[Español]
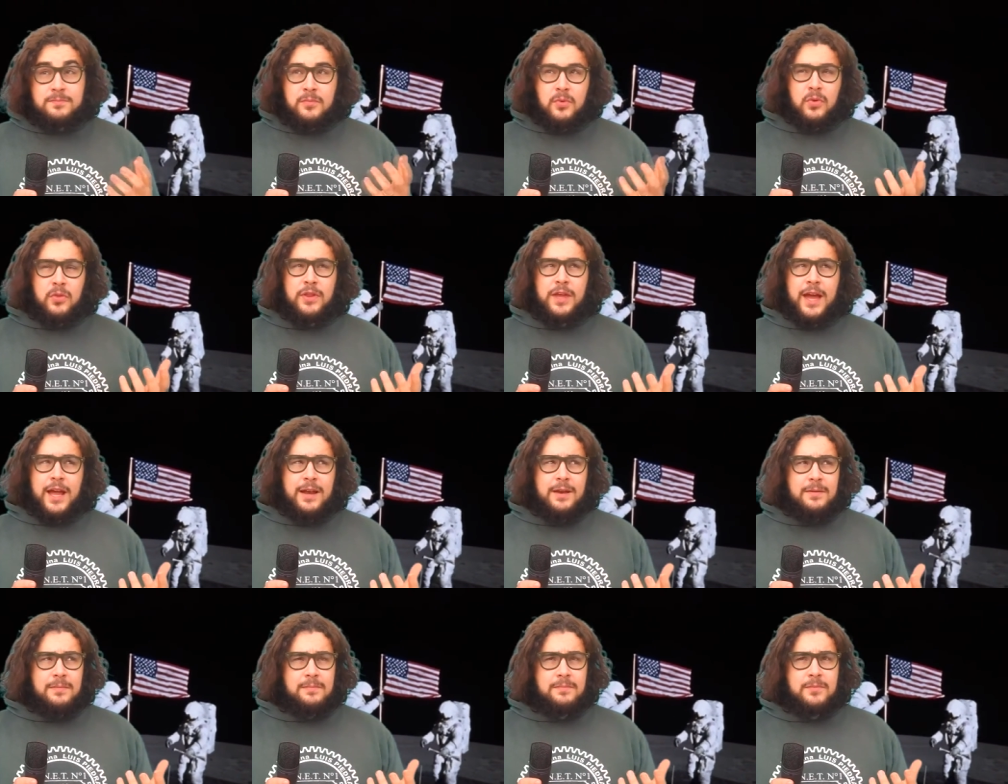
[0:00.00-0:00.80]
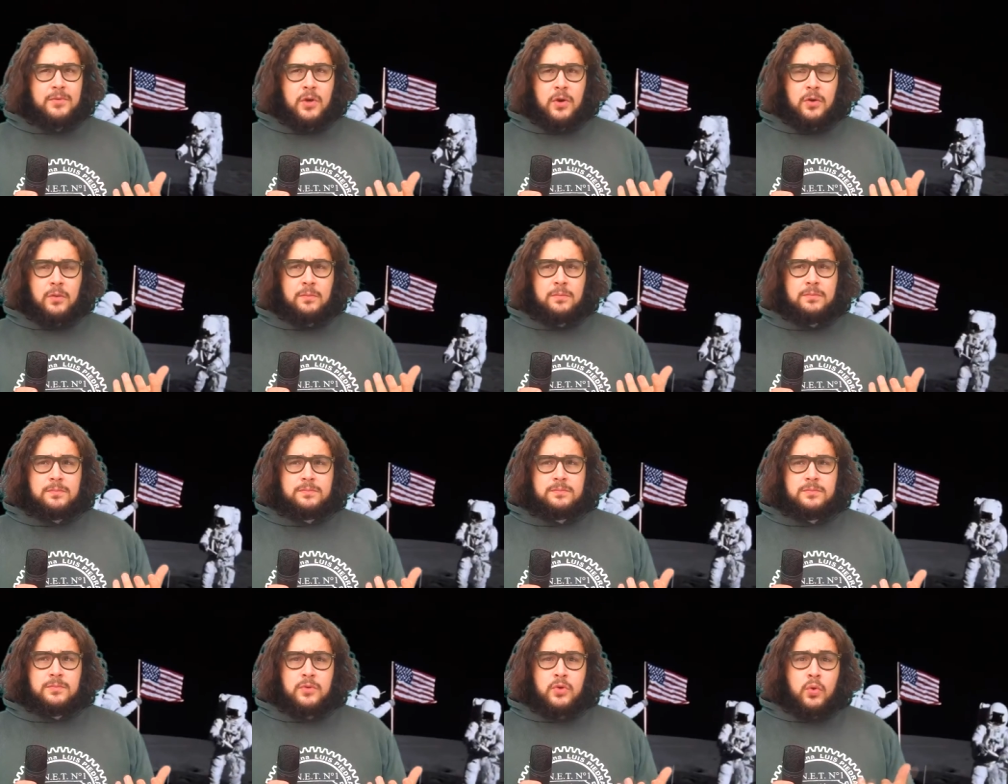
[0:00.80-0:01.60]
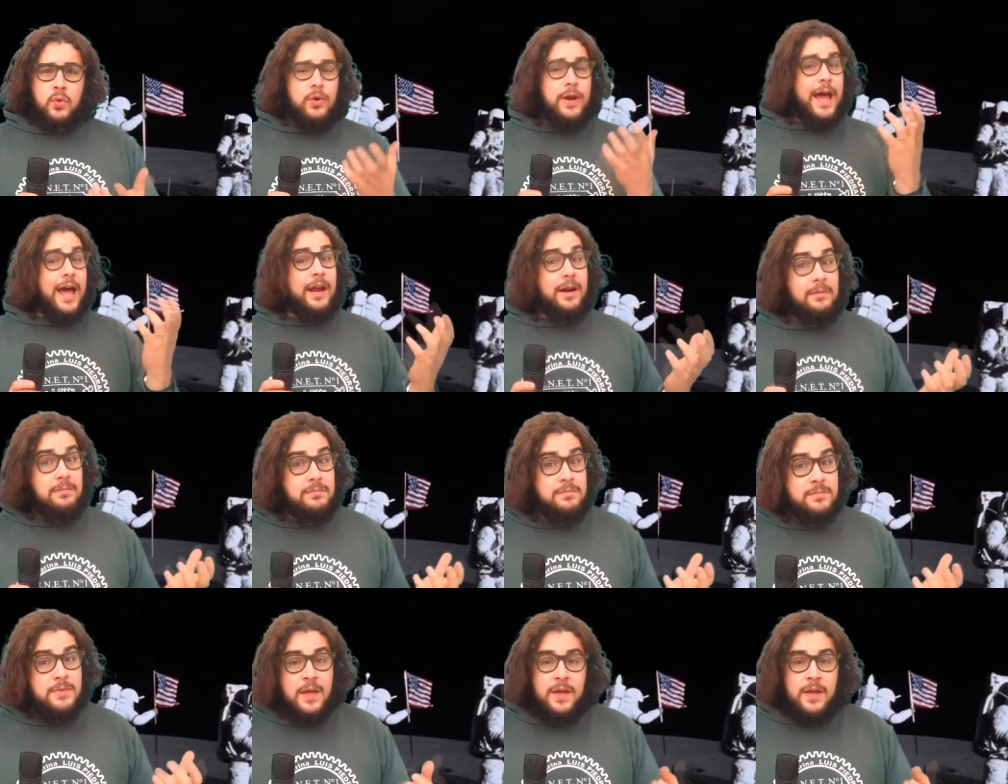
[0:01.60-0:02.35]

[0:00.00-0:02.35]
mundial, no, lunar,